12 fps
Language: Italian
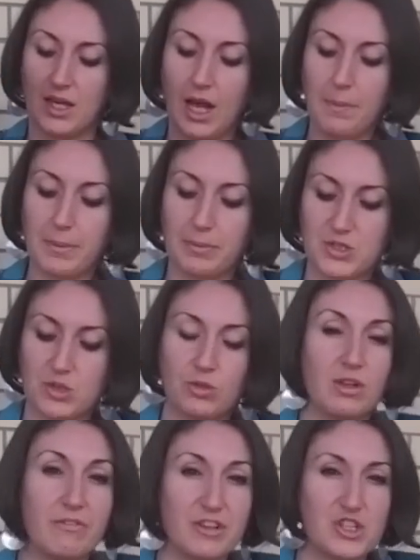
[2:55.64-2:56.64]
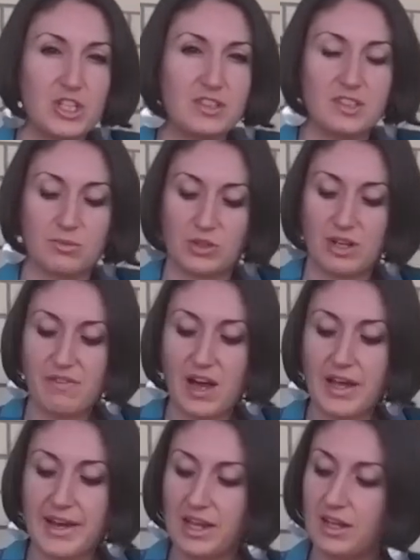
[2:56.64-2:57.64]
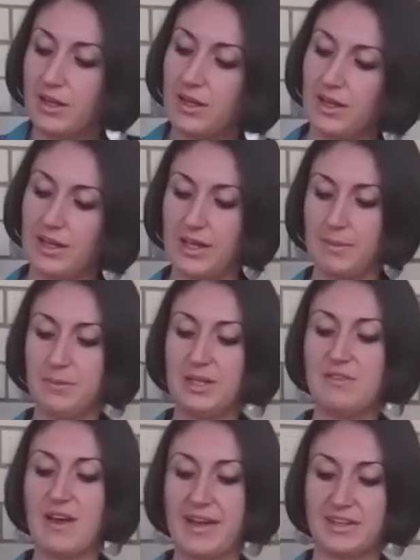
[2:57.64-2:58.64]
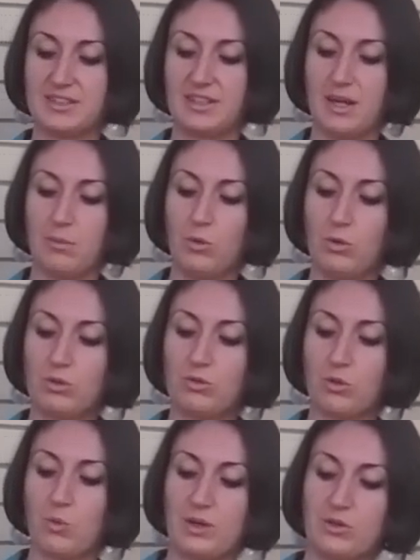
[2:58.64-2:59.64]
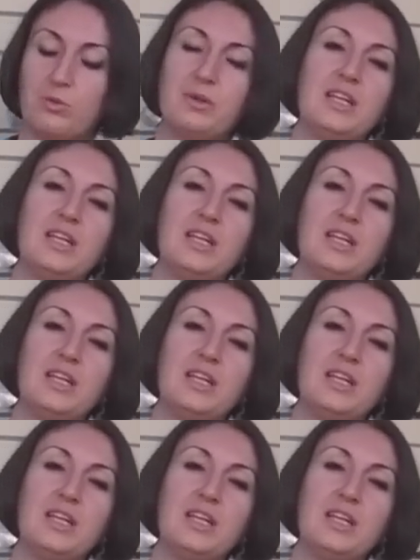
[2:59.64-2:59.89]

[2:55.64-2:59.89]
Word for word: A proposito del facilissimo da fare, eh, mi diverte molto quando mi